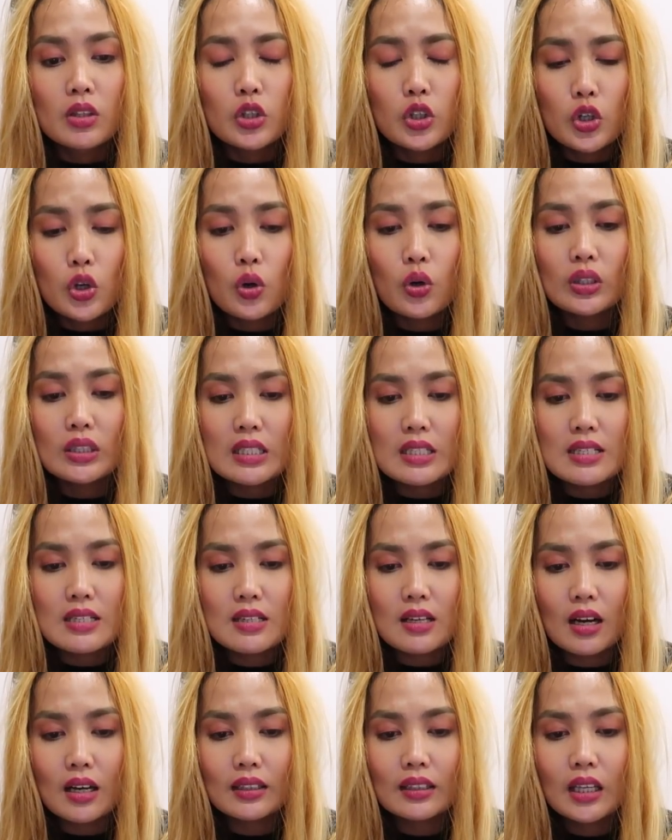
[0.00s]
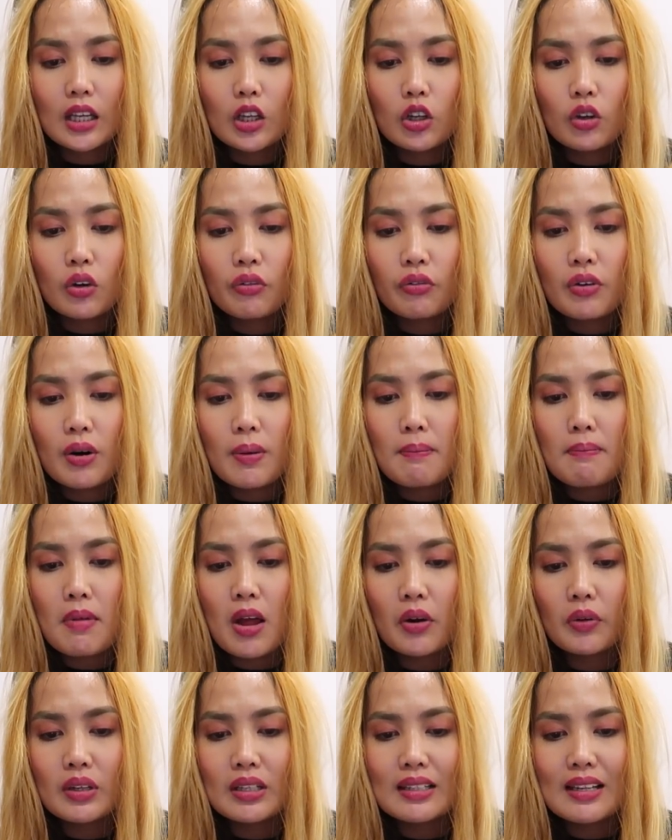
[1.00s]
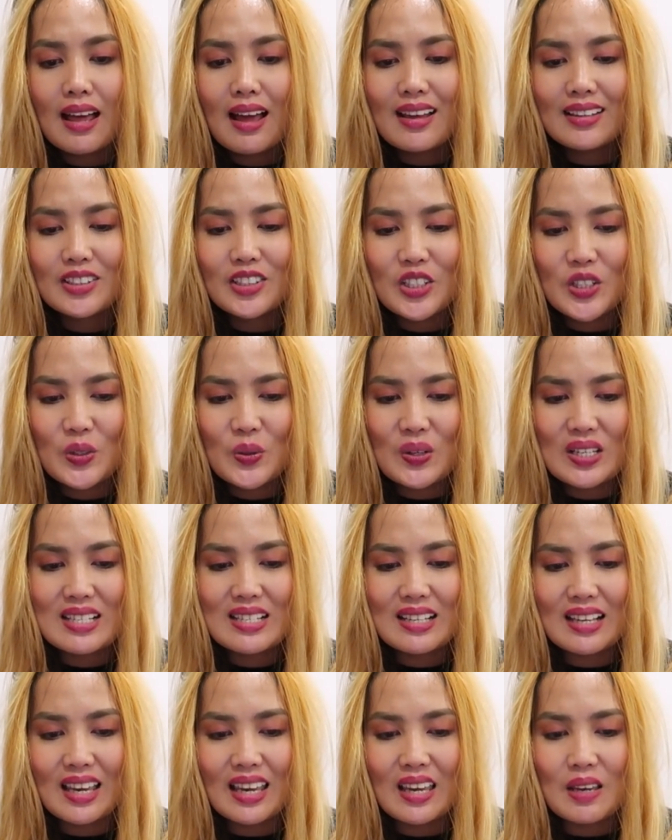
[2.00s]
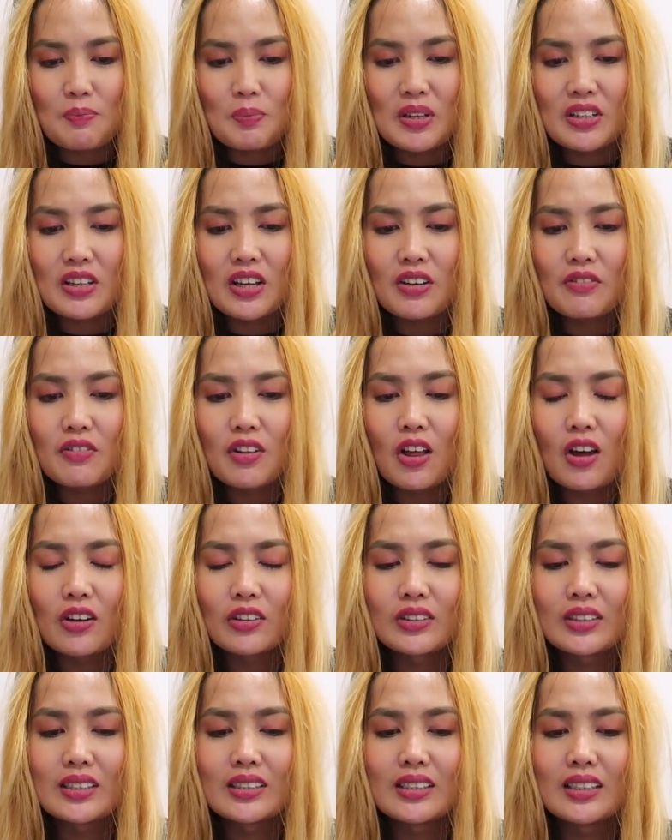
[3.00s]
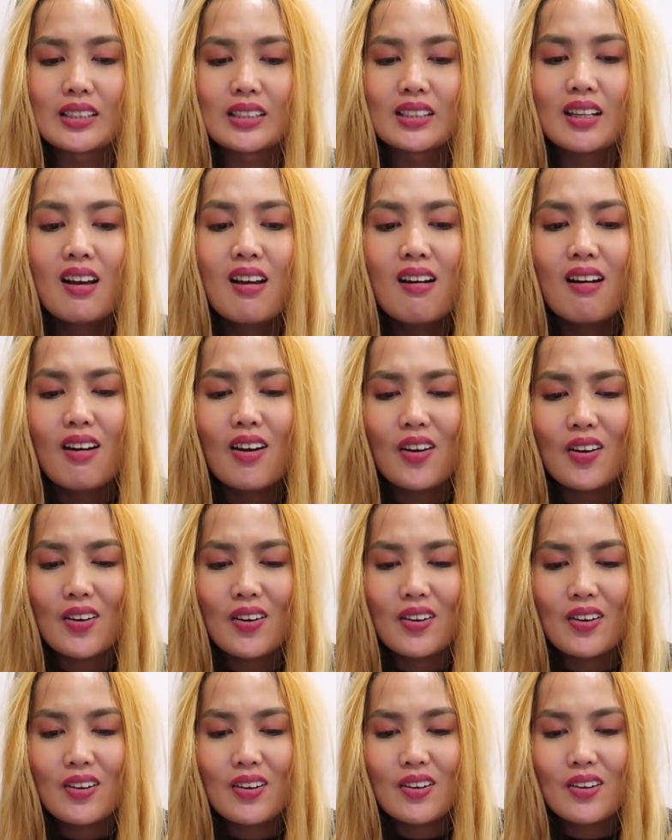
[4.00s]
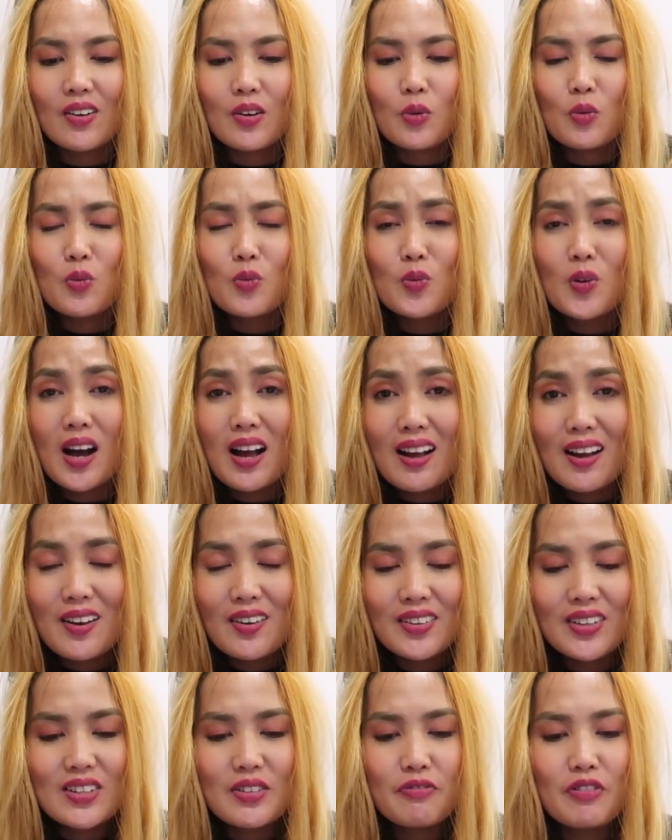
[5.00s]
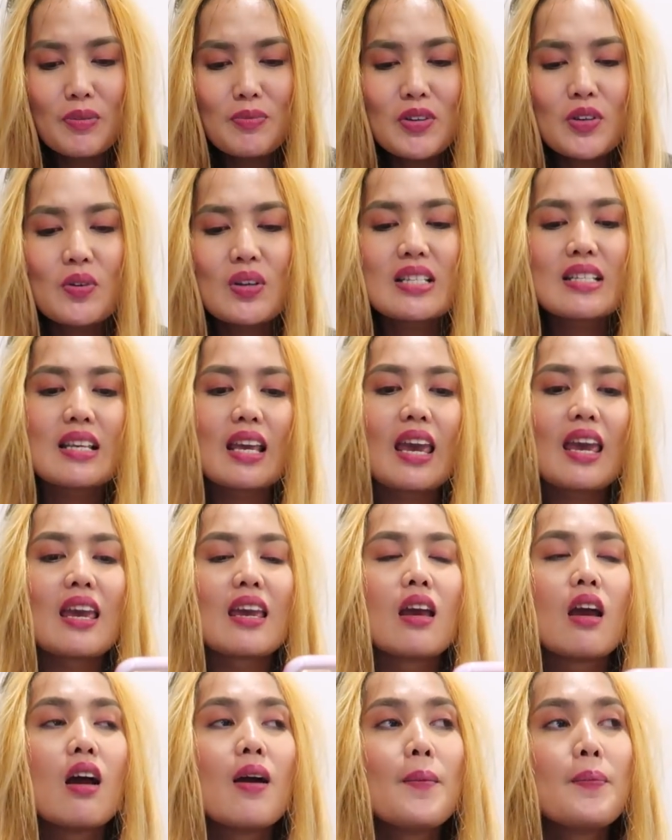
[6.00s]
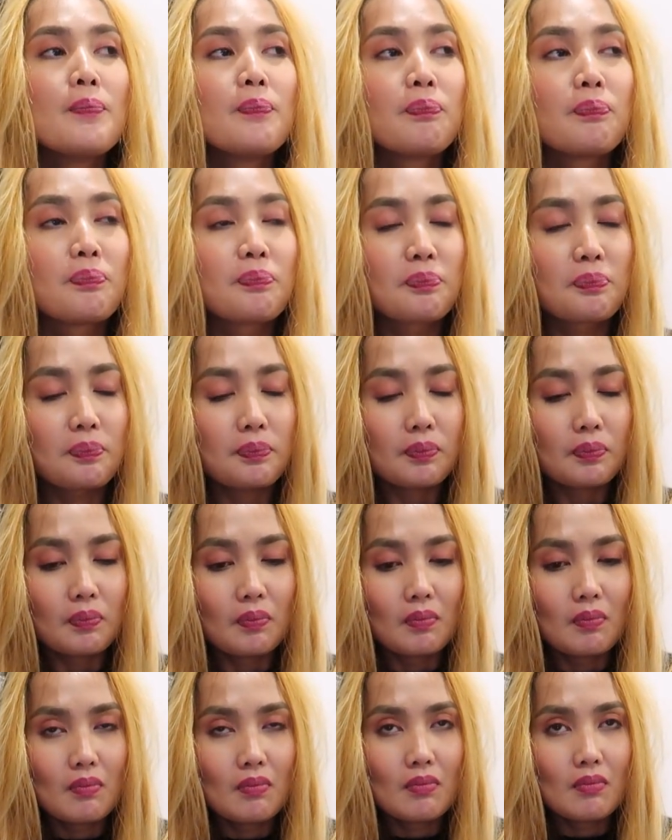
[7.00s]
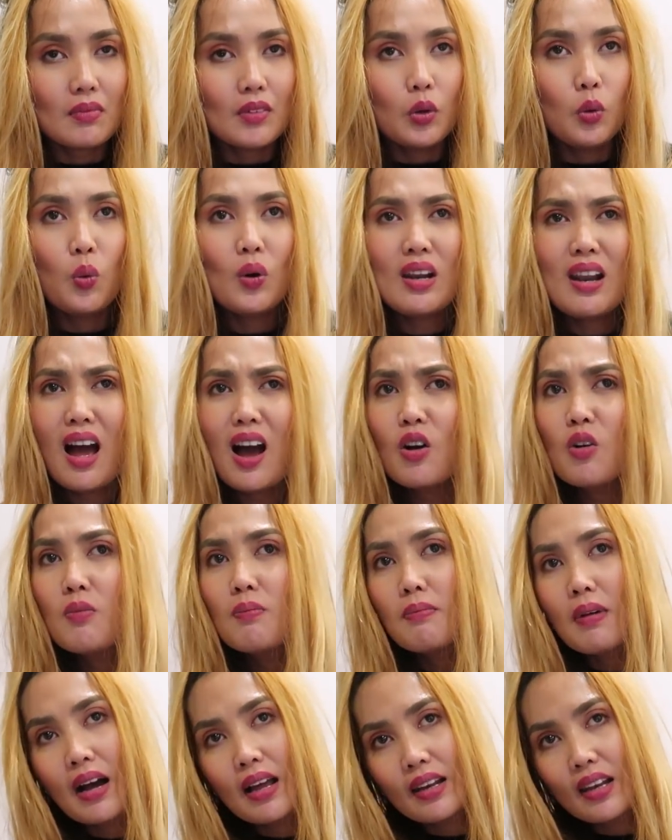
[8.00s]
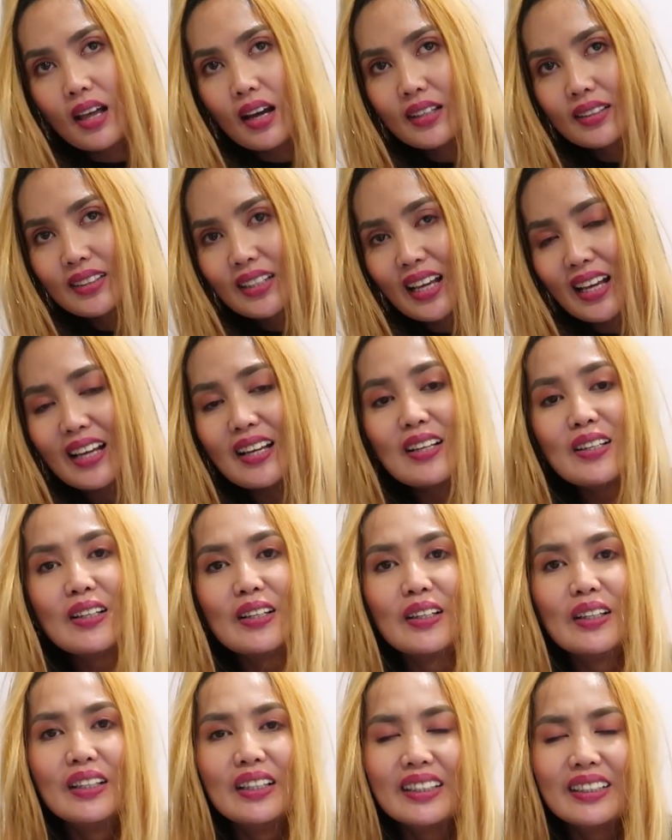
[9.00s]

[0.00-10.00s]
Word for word: Nyo ni Scott. Hello from Maryland, USA. Pinay vlogger din. Oh, wow! That's from USA. Wala akong balak na...